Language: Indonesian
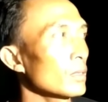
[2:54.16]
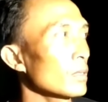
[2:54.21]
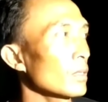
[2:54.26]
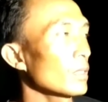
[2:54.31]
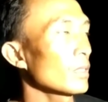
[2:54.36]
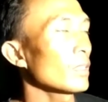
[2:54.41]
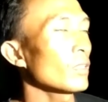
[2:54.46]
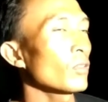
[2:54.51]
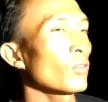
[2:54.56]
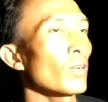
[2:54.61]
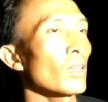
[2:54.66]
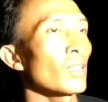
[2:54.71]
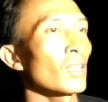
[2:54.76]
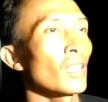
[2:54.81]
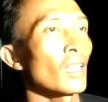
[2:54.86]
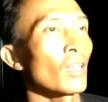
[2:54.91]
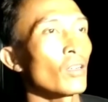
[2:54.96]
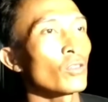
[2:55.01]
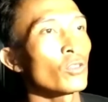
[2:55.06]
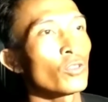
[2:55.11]
Saya
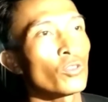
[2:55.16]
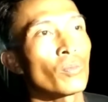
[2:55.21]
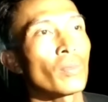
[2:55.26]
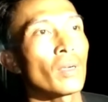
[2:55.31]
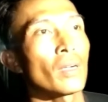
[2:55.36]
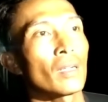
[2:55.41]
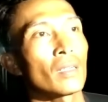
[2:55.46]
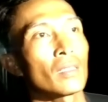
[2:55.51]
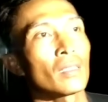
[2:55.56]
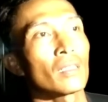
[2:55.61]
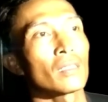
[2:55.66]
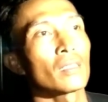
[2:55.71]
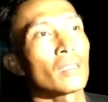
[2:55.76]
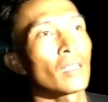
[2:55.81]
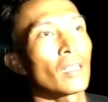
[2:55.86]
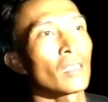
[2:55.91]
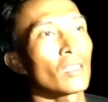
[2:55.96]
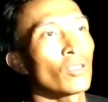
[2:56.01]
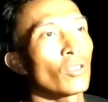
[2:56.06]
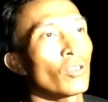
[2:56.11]
kurang tahu, cuma ada di
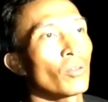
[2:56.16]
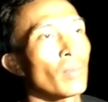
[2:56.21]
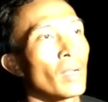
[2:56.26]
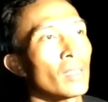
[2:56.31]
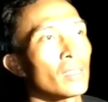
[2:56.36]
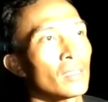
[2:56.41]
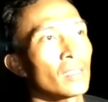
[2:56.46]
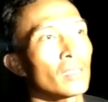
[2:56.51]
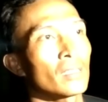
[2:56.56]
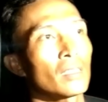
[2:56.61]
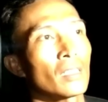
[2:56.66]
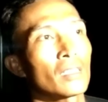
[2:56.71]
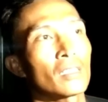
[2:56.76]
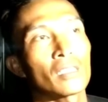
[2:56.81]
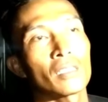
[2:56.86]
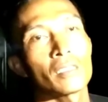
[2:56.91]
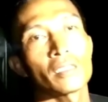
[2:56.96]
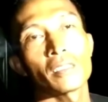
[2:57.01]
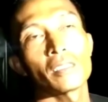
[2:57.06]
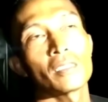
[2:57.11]
kantong plastik
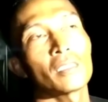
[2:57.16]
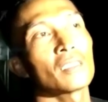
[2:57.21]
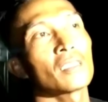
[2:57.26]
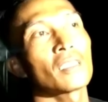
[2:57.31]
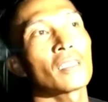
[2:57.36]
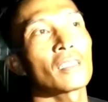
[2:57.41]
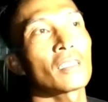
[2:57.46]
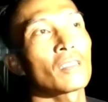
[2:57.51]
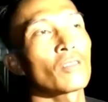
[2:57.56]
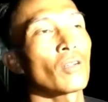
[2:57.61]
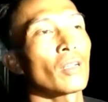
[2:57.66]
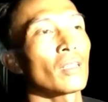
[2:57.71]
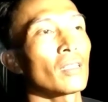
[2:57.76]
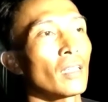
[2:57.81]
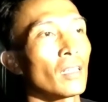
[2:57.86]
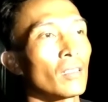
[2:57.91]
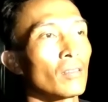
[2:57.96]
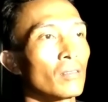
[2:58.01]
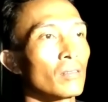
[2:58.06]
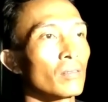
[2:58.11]
saya isinya saya kurang
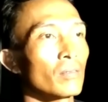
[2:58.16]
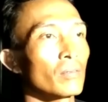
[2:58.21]
tahu.